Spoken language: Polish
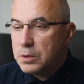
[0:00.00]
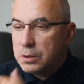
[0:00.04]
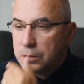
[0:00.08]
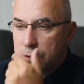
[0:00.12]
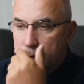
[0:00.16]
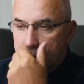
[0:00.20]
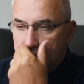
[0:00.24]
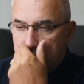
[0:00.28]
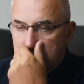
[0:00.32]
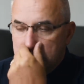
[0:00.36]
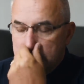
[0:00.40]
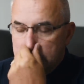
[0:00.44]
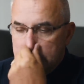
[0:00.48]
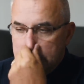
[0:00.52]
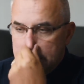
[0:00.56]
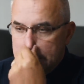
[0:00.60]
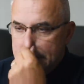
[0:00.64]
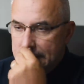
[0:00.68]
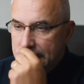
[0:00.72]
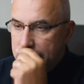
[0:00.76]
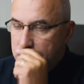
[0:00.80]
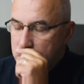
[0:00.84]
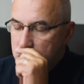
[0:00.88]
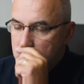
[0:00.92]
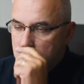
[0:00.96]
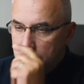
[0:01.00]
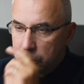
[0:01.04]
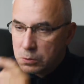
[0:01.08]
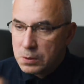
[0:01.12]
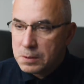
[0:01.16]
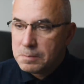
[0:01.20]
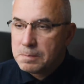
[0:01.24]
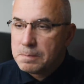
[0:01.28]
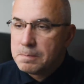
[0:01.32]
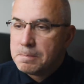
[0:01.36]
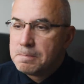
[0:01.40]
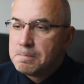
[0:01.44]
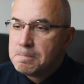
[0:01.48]
tylu
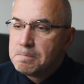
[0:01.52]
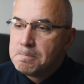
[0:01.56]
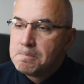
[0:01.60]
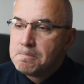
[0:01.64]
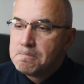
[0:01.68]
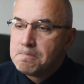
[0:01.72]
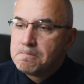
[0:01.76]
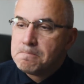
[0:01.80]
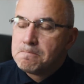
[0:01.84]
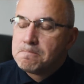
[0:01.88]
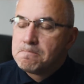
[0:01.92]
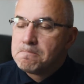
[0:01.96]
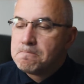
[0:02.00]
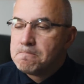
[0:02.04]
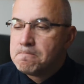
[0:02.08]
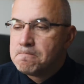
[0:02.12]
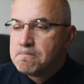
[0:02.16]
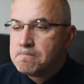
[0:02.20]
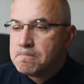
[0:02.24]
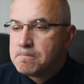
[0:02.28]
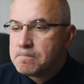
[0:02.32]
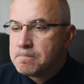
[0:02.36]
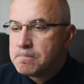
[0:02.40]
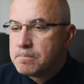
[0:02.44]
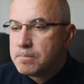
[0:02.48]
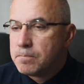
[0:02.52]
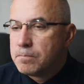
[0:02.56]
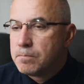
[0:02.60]
naliczyłem, mm,